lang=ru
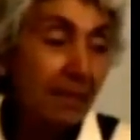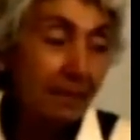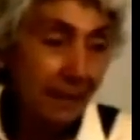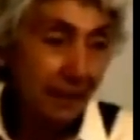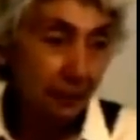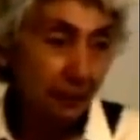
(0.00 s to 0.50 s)

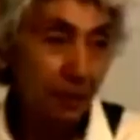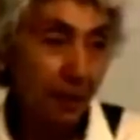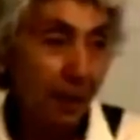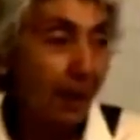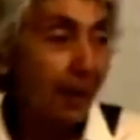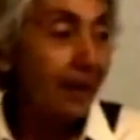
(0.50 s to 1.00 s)
медведю
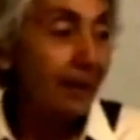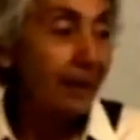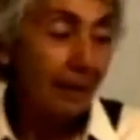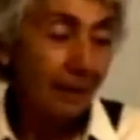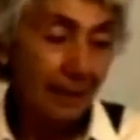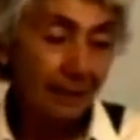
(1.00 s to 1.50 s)

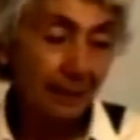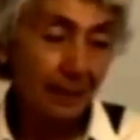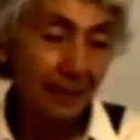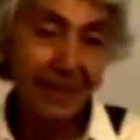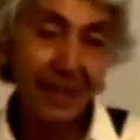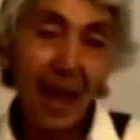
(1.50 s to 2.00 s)
не
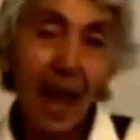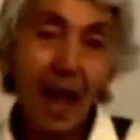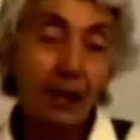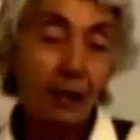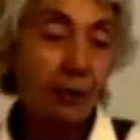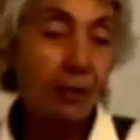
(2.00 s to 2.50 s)
нравилось
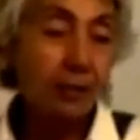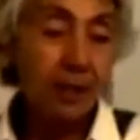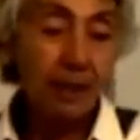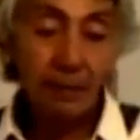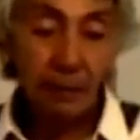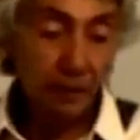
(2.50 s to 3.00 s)
что
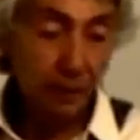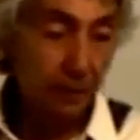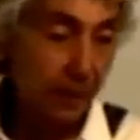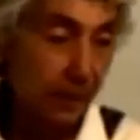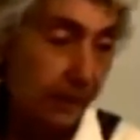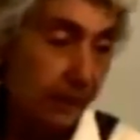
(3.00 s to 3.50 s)
змея все
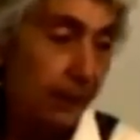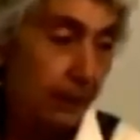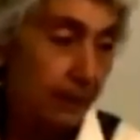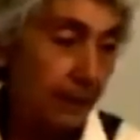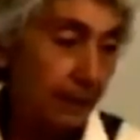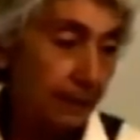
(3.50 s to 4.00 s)
время
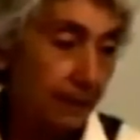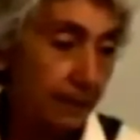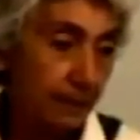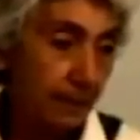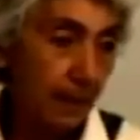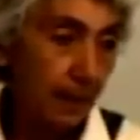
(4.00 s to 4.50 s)
извивалась.
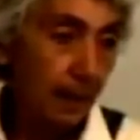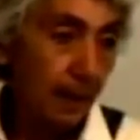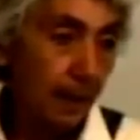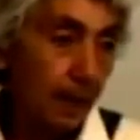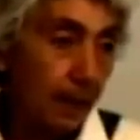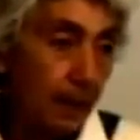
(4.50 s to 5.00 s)

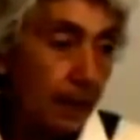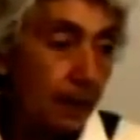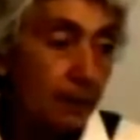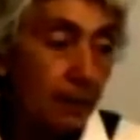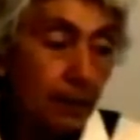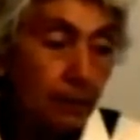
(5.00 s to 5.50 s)

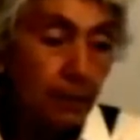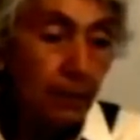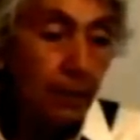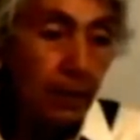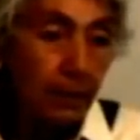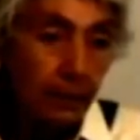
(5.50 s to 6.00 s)
Он ну, говорит, чего
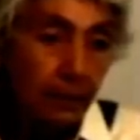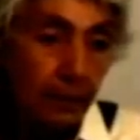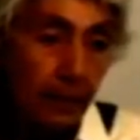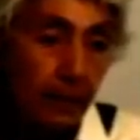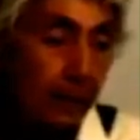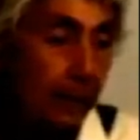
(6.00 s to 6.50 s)
ты
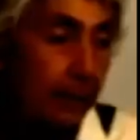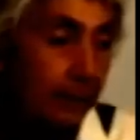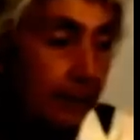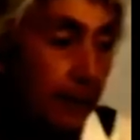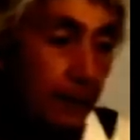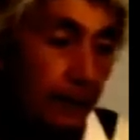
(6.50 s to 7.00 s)
извиваешься,
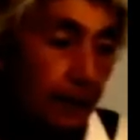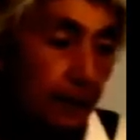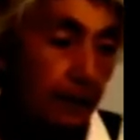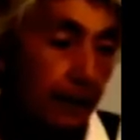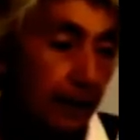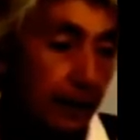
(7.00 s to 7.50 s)
извиваешься,
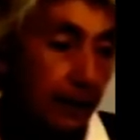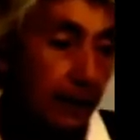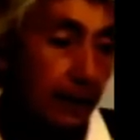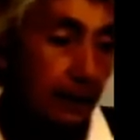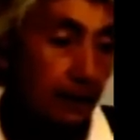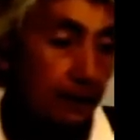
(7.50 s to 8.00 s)
извиваешься.
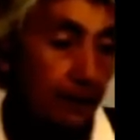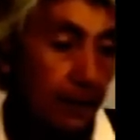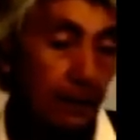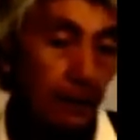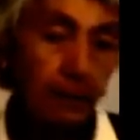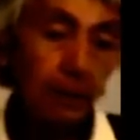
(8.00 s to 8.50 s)
Наконец он
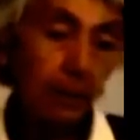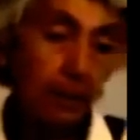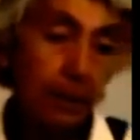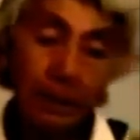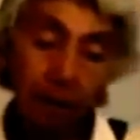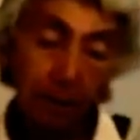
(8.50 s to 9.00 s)
взял ее,
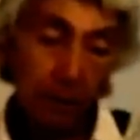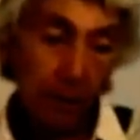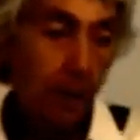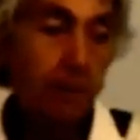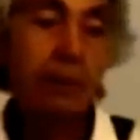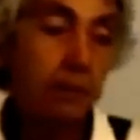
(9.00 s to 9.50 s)
трахнул
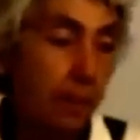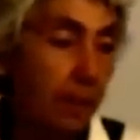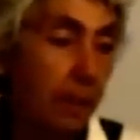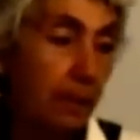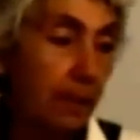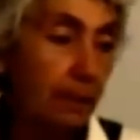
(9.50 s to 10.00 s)
камнем по
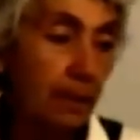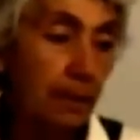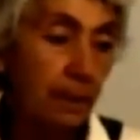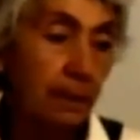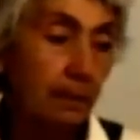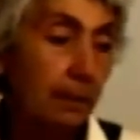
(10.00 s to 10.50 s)
голове.
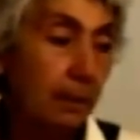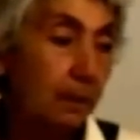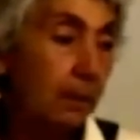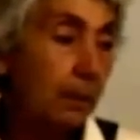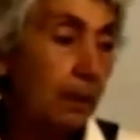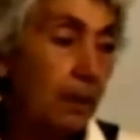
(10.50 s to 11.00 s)

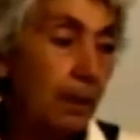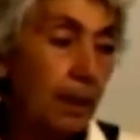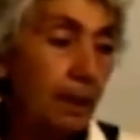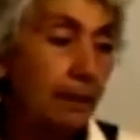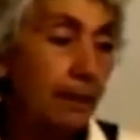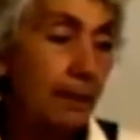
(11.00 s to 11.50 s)
Все.
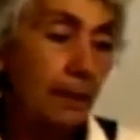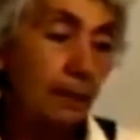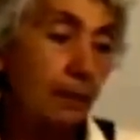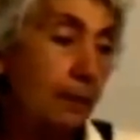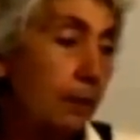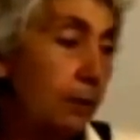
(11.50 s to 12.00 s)
Она
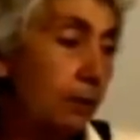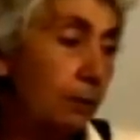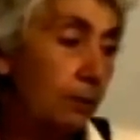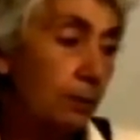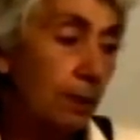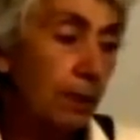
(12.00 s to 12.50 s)
вытянулась в
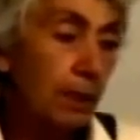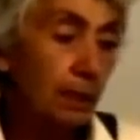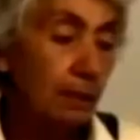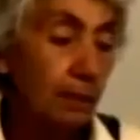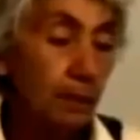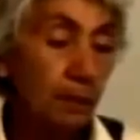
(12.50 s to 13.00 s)
струнку.
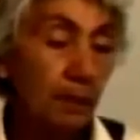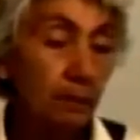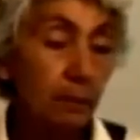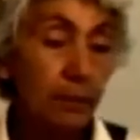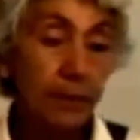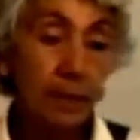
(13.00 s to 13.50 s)
Вот говорит,
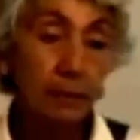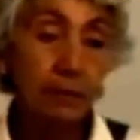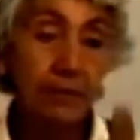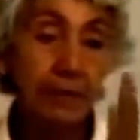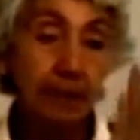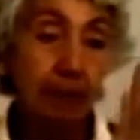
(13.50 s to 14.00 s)
будь
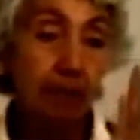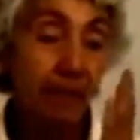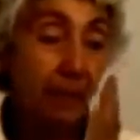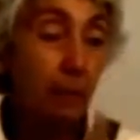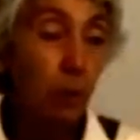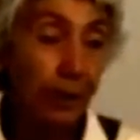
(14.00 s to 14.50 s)
такой всегда
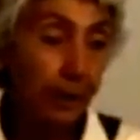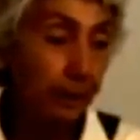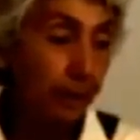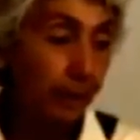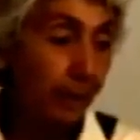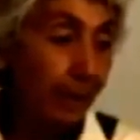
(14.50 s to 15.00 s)
прямой,
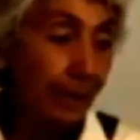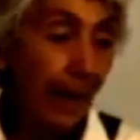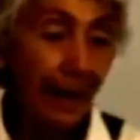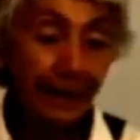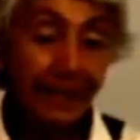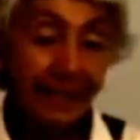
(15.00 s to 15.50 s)

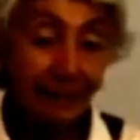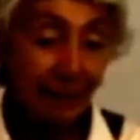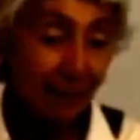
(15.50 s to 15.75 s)
а не